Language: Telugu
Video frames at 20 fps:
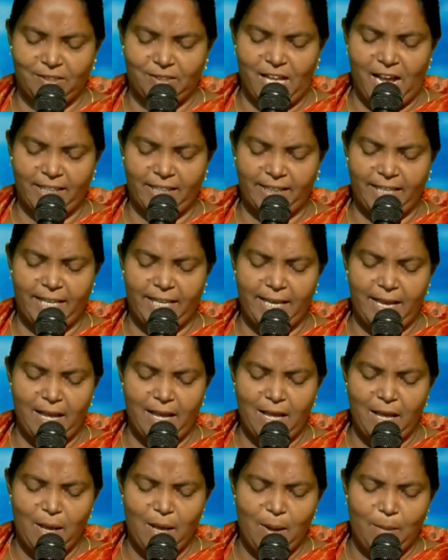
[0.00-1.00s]
తాతయ్య
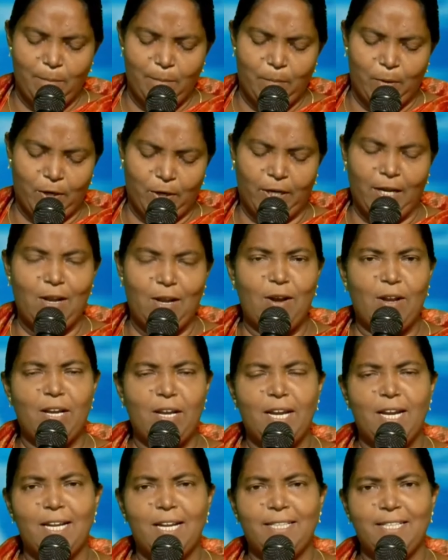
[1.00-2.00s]
బుట్టలో
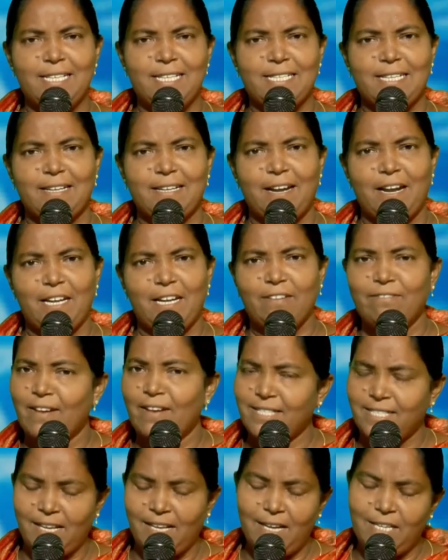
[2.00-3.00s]
నీళ్లు తీసుకురావటం
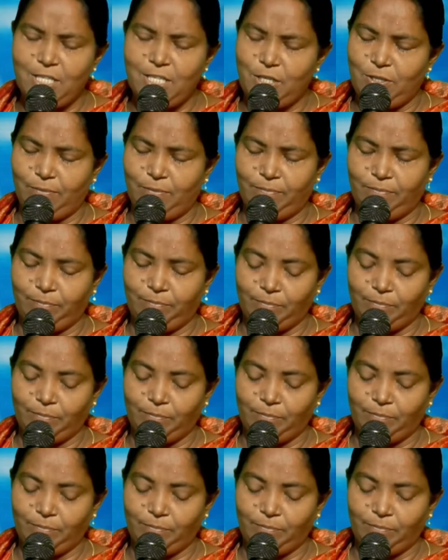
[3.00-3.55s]
అసాధ్యం